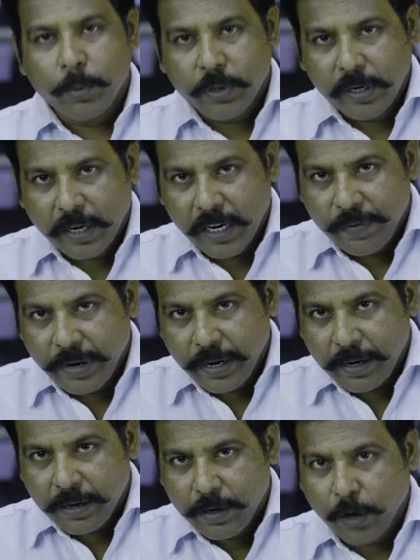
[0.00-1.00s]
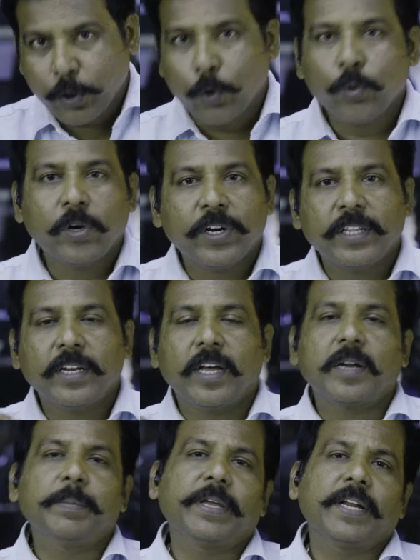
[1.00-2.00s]
నా మొదటి ప్రశ్నని డాక్టర్ మీతో
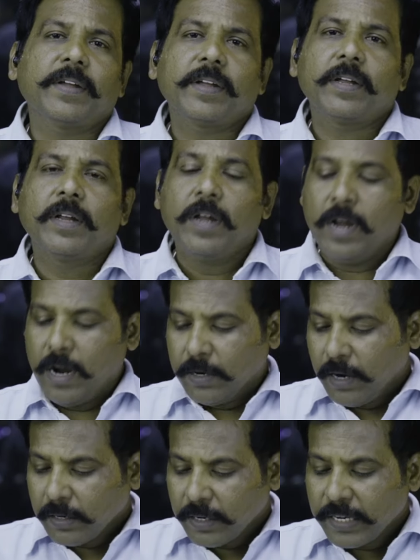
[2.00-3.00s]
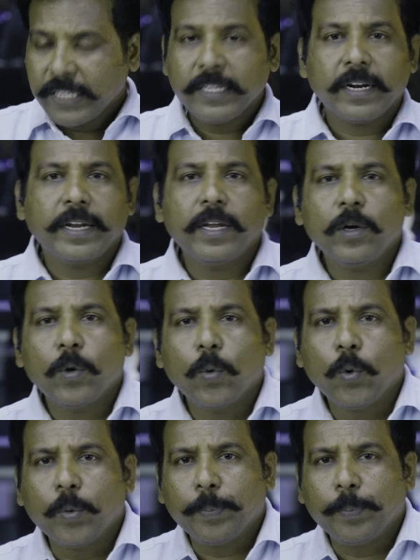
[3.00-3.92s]
మొదలు పెడుతున్నాను డాక్టర్ ఈ రైలు